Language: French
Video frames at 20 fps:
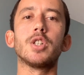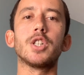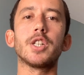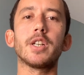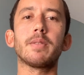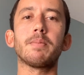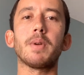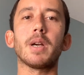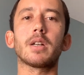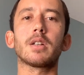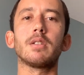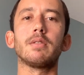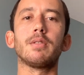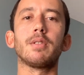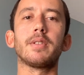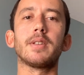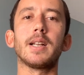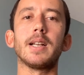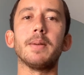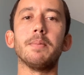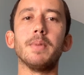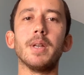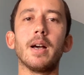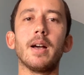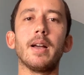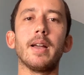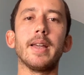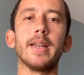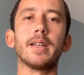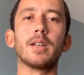J'espère que vous allez
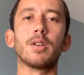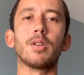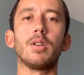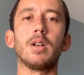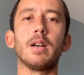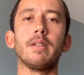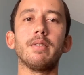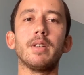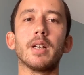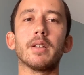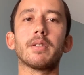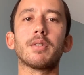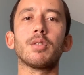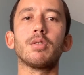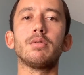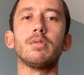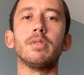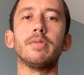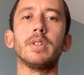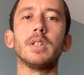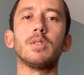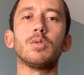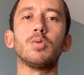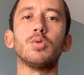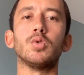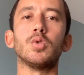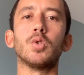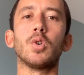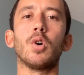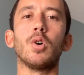bien et que l'aviation vous fait
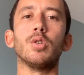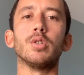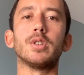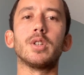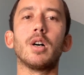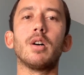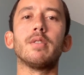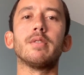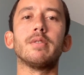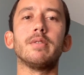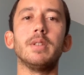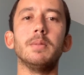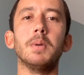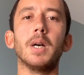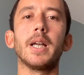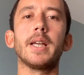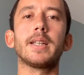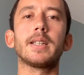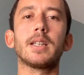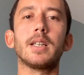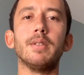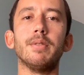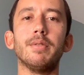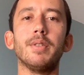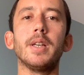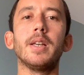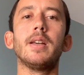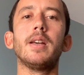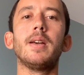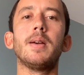toujours autant vibrer,
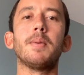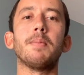kiffer,